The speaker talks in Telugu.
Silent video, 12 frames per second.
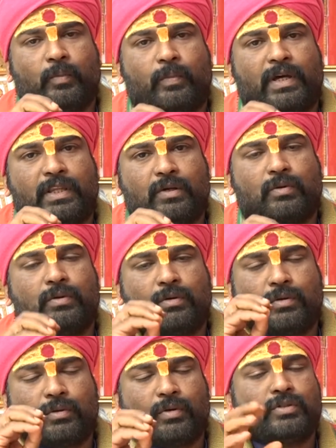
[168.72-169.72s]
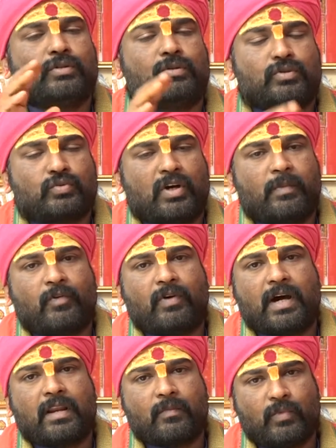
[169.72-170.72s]
పదకొండు రోజులు
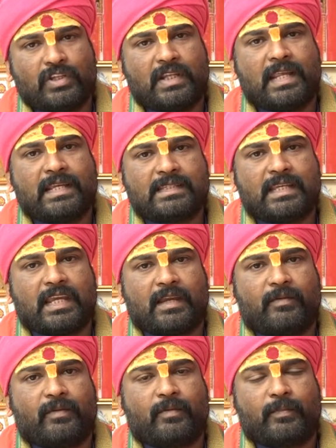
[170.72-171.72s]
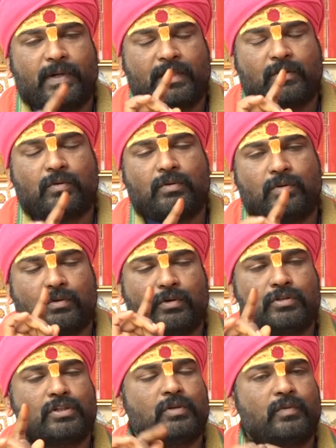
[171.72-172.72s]
సోమవారం మొదలేసి పదకొండు
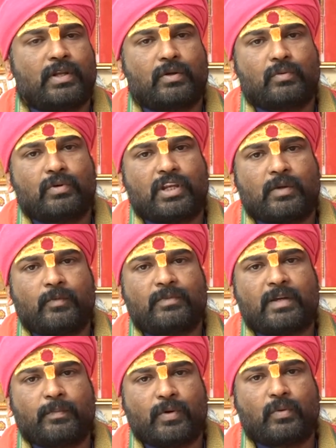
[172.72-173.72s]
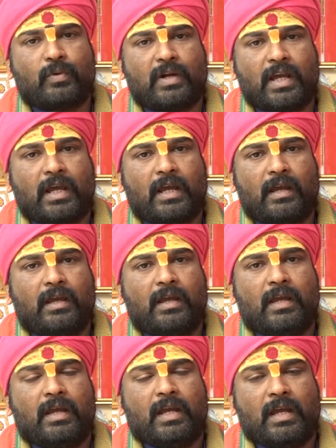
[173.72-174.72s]
రోజుల వరకు నియమం తప్పకుండా
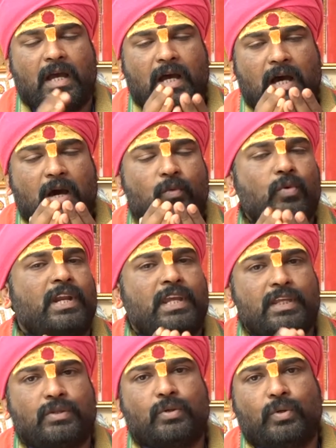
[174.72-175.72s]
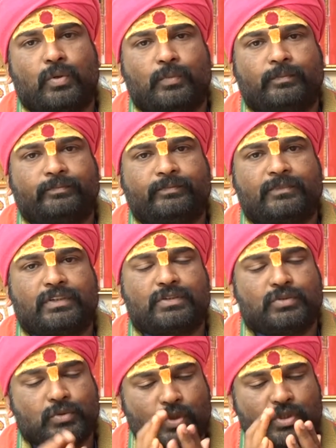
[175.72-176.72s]
ఆవు నెయ్యితో
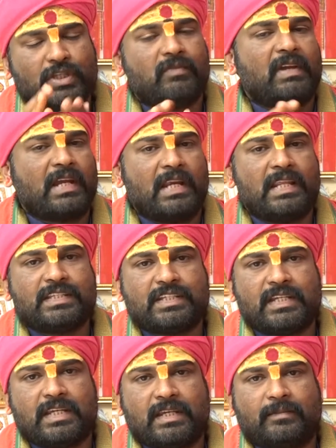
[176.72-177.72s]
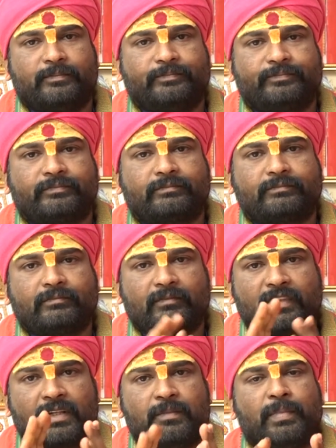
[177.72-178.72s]
జ్యోతి వెగిలించి
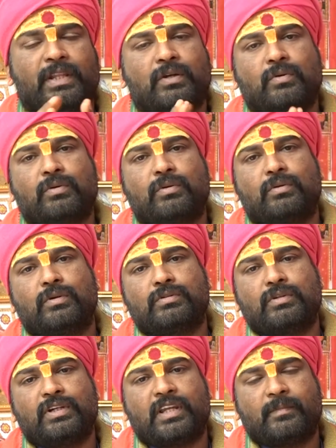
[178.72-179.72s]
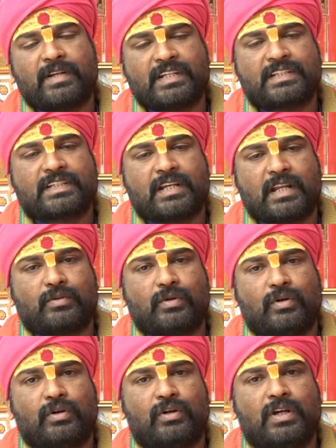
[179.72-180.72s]
పదకొండు రోజులు
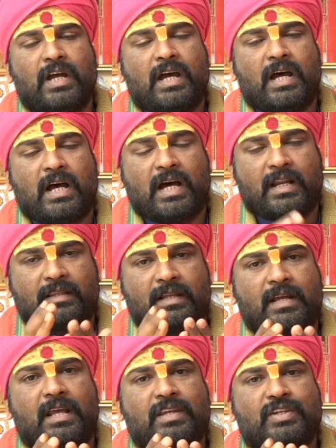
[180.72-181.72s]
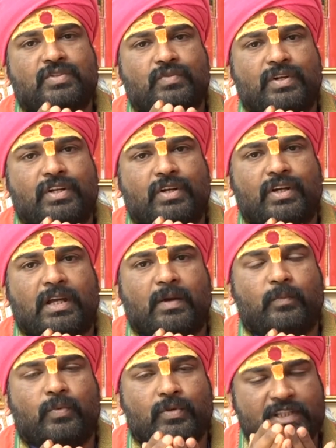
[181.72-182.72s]
నియమనిష్టలతో ఆ అర్ధనారీశ్వరుడి యొక్క
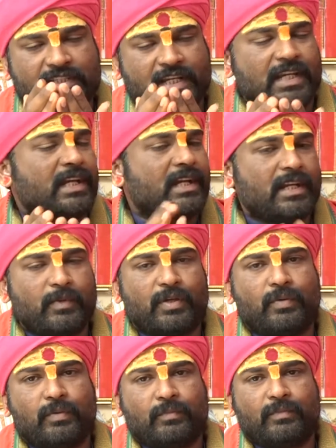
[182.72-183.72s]
పూజ చేయండి మీరు